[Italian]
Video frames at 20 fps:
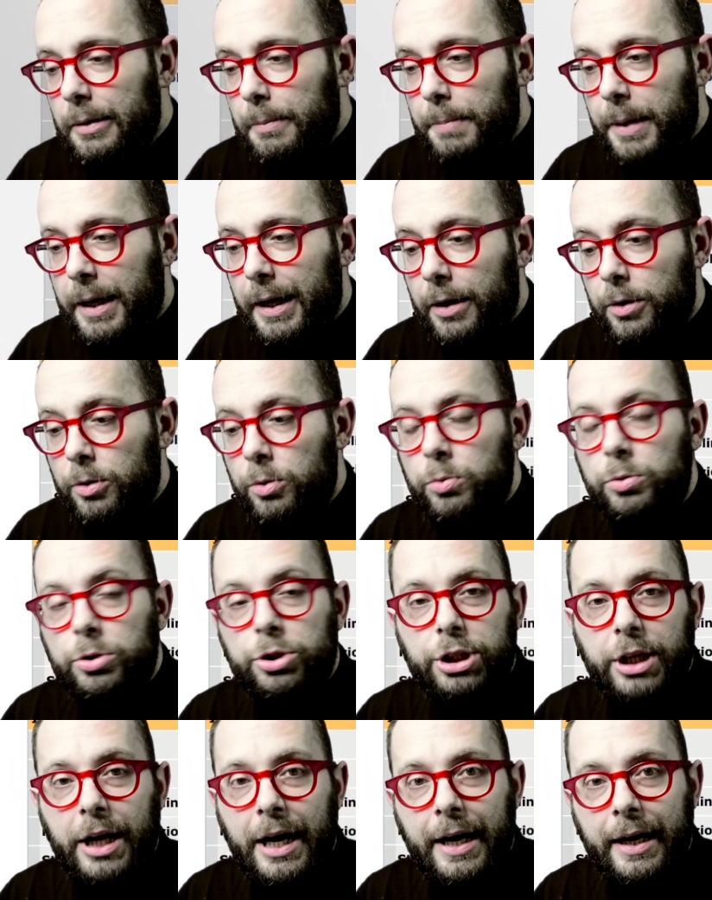per
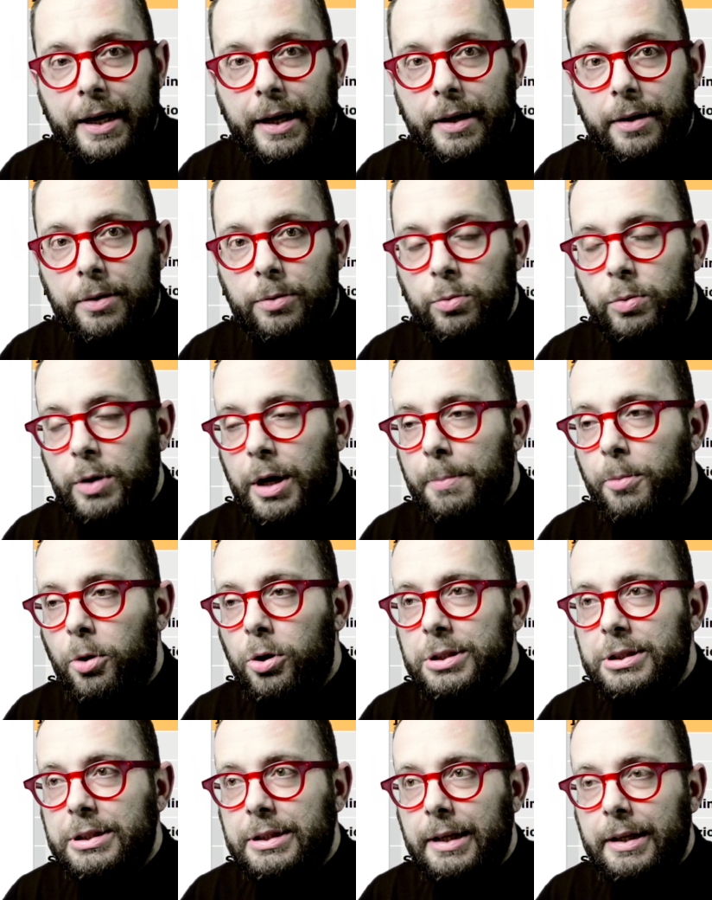annunciare una
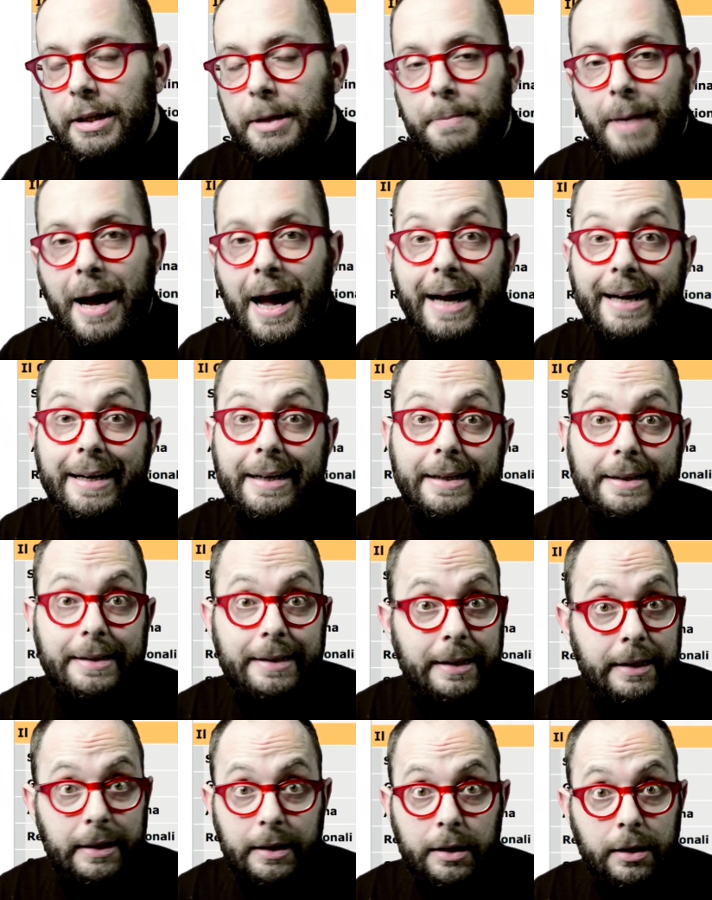mossa di
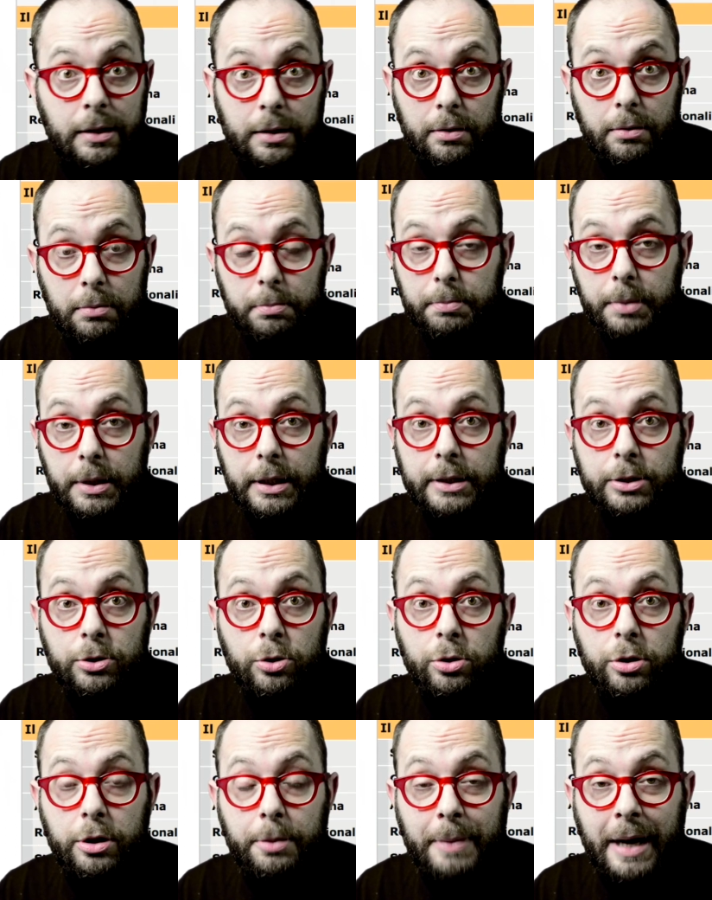marketing perché
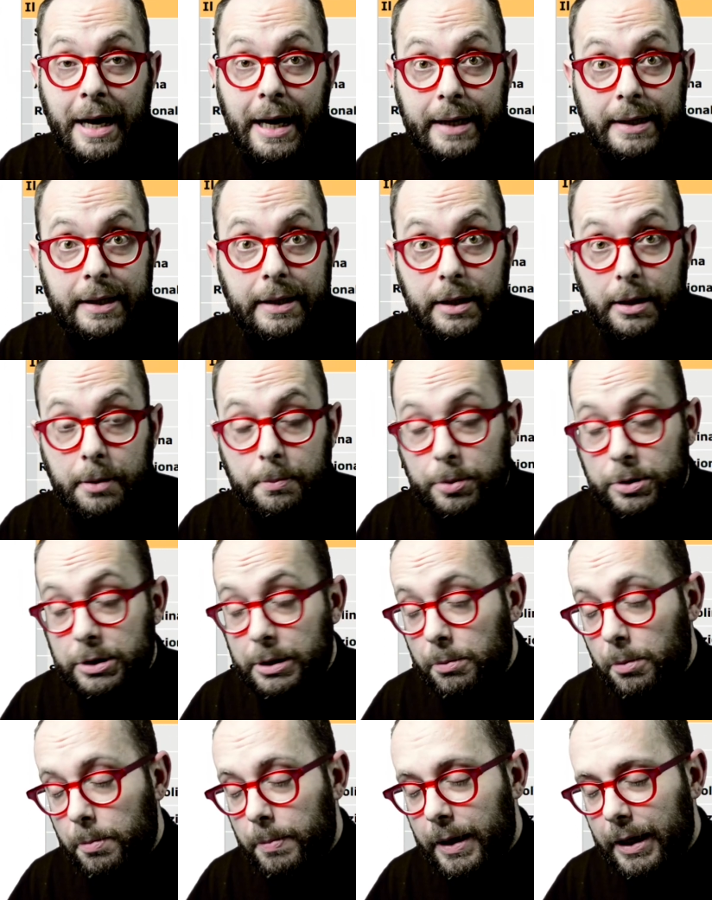solo di marketing
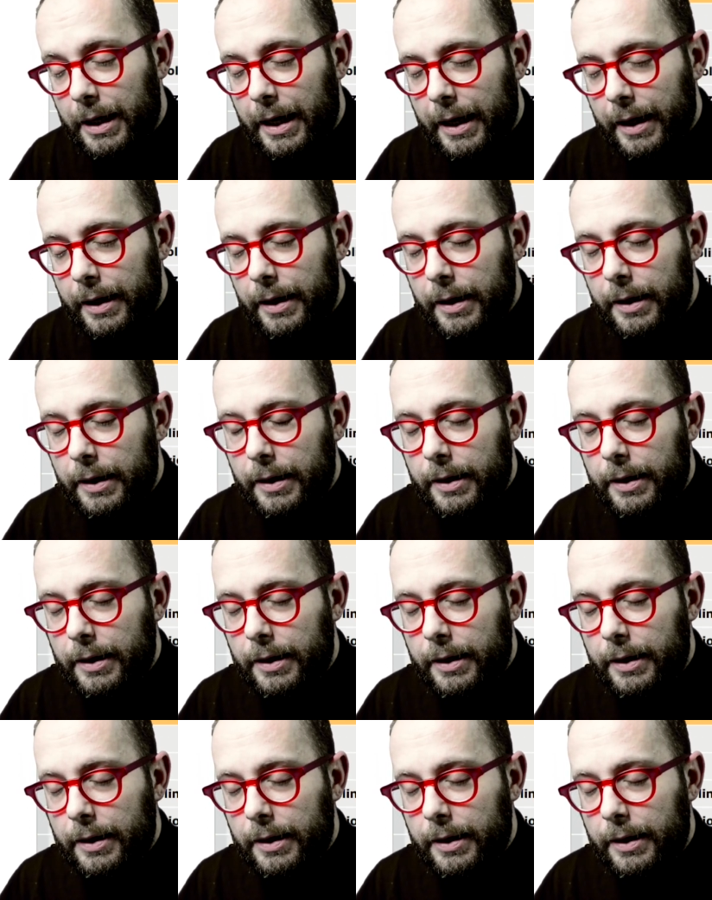possiamo parlare.